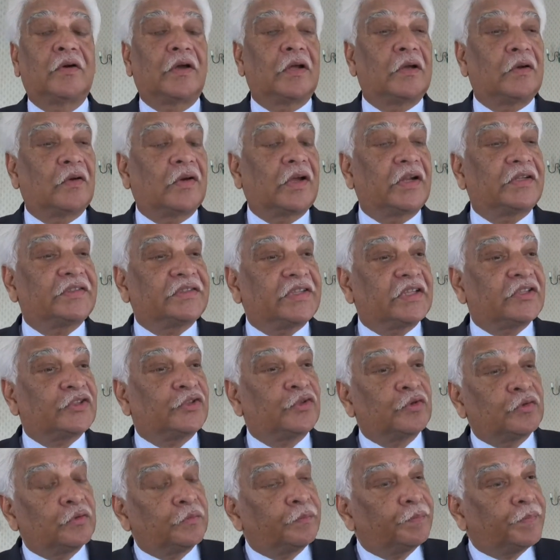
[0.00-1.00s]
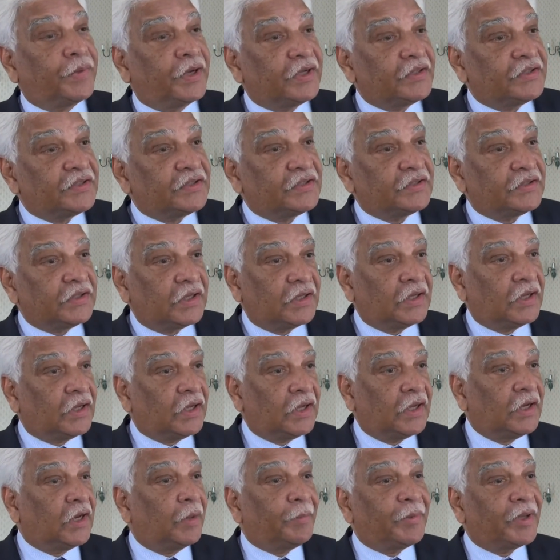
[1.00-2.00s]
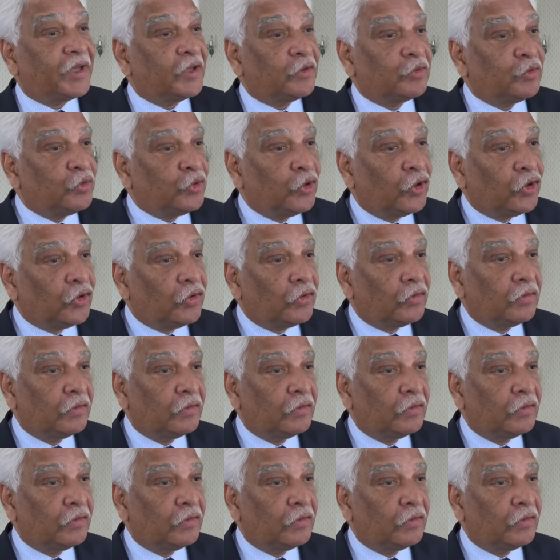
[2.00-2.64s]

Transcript: l'organisation passe à l'Amérique du Nord.